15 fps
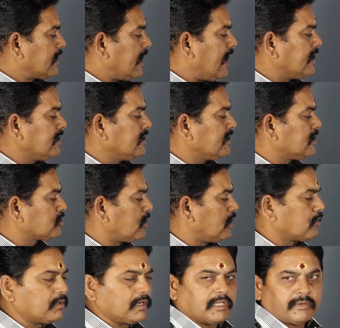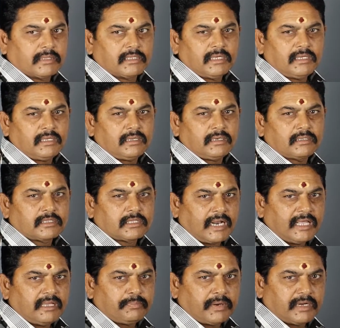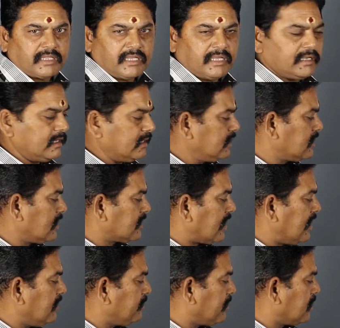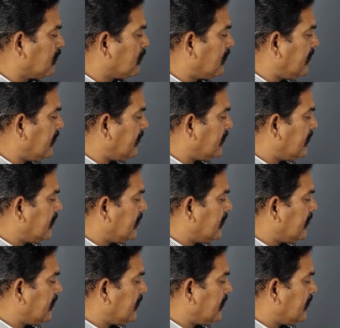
ராகு என்று சொல்லக்கூடியது வந்து தலைப்பகுதி இந்த தலைப்பகுதிக்குள்ளே